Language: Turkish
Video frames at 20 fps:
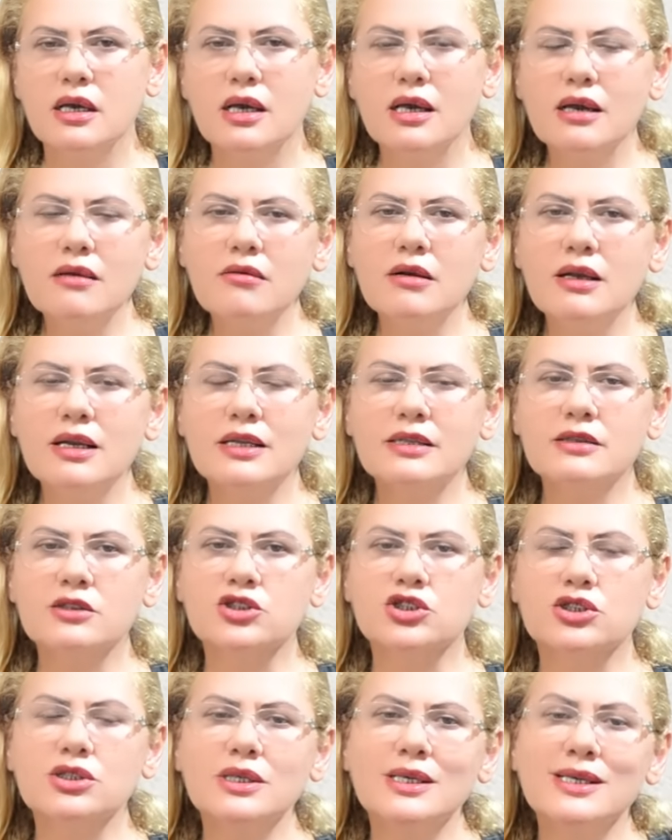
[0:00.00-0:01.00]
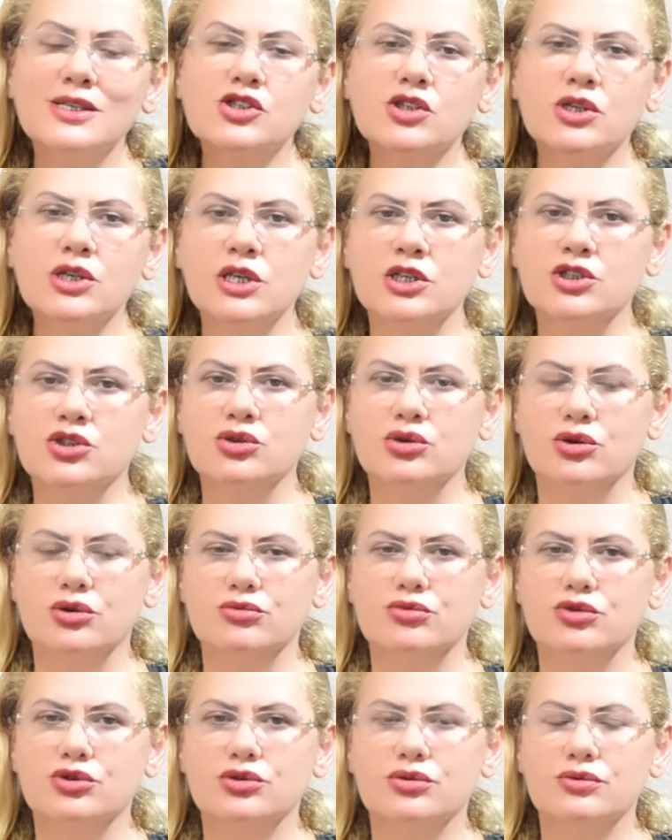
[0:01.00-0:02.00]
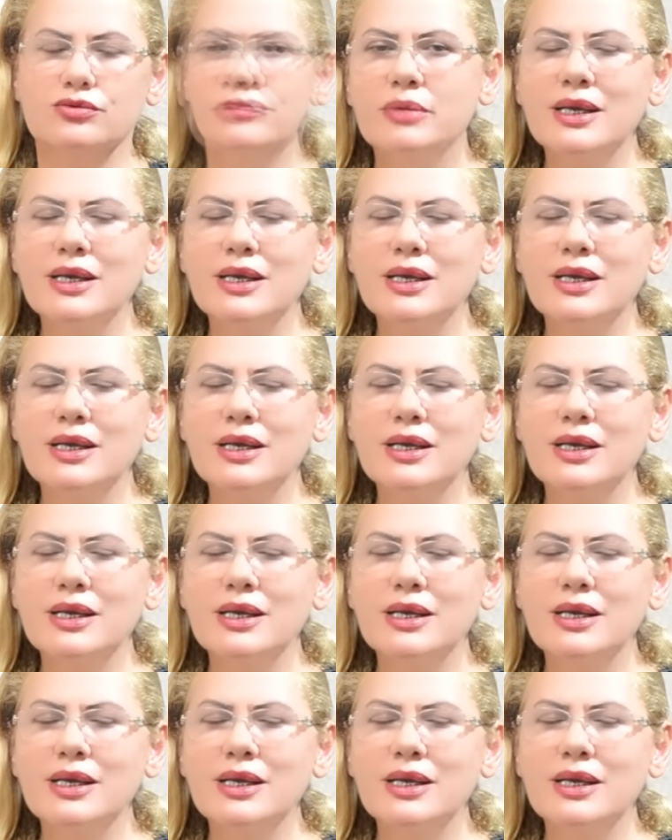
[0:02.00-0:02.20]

evlilik dışı ilişki yaşıyormuş.